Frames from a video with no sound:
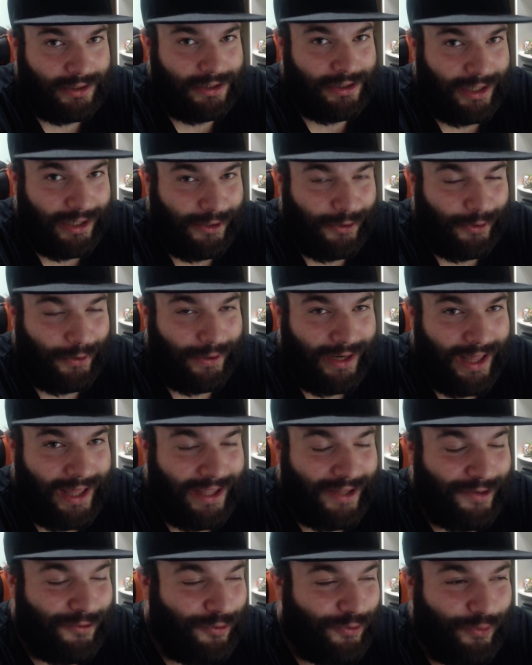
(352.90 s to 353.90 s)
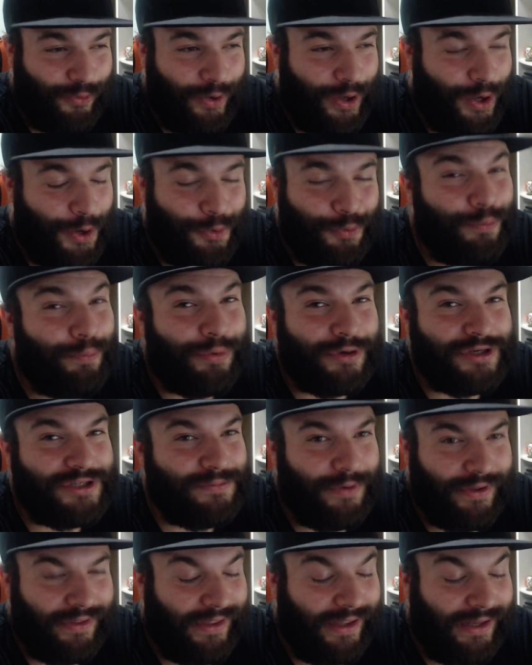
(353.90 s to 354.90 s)
al online o a un
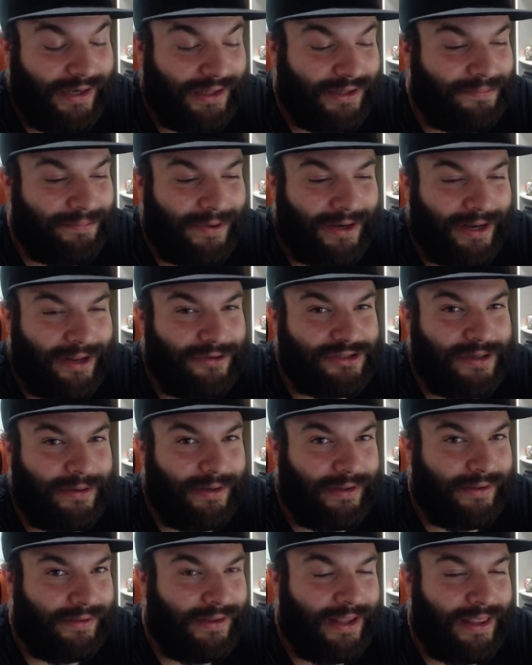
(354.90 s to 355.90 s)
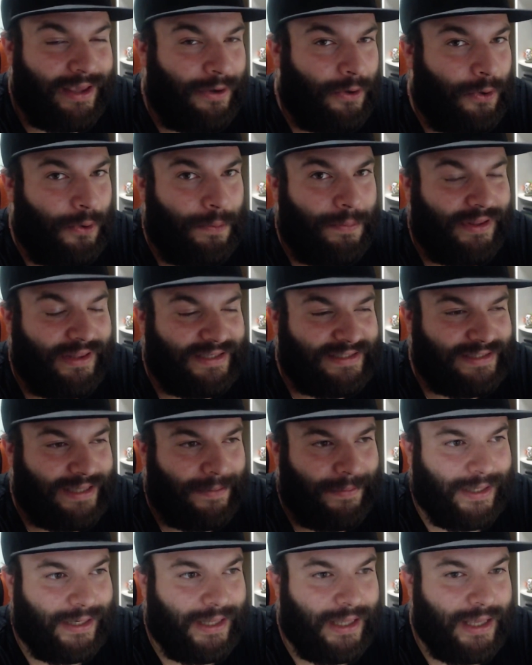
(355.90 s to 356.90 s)
próximo direct para que nos hablen de ella o vete a
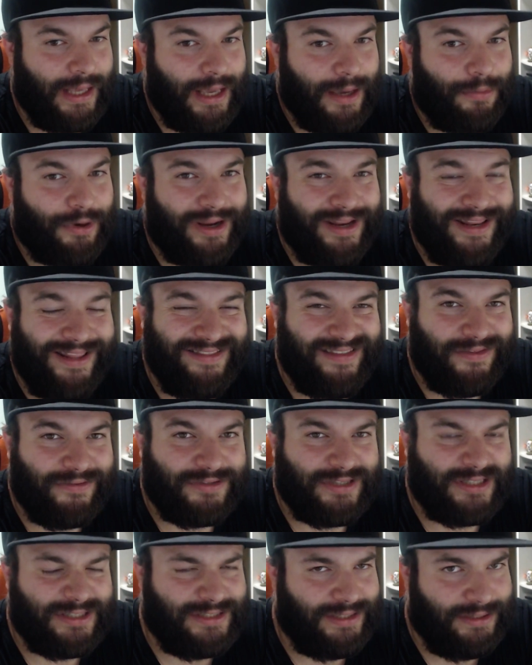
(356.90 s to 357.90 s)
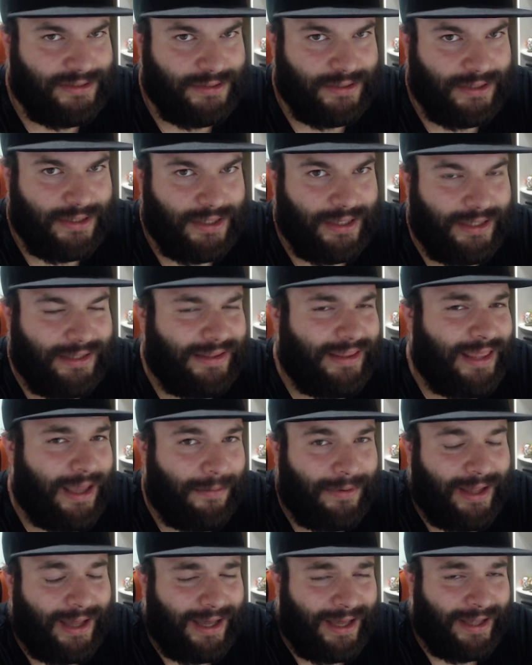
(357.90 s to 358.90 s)
saber, porque Nintendo es así te
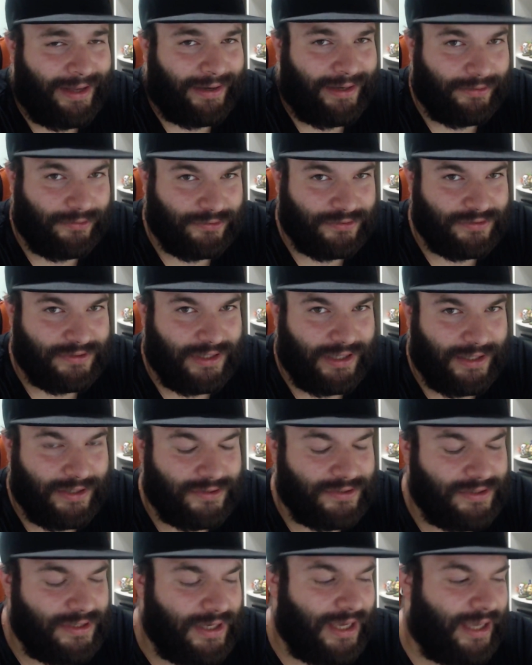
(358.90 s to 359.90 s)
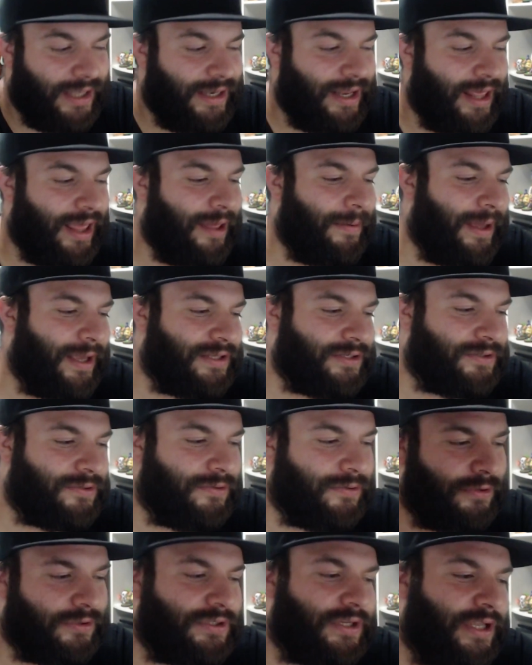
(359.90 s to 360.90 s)
habla a ratos de ello. Nada más,
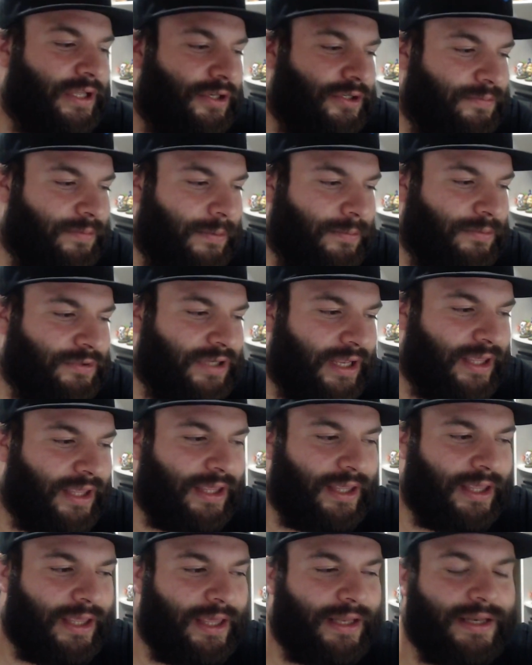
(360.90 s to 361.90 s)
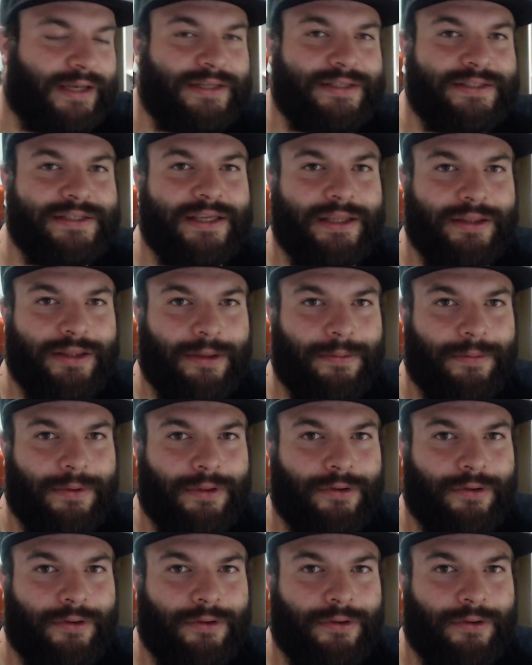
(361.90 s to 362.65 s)
cucos, que nos vemos aquí en el siguiente vídeo.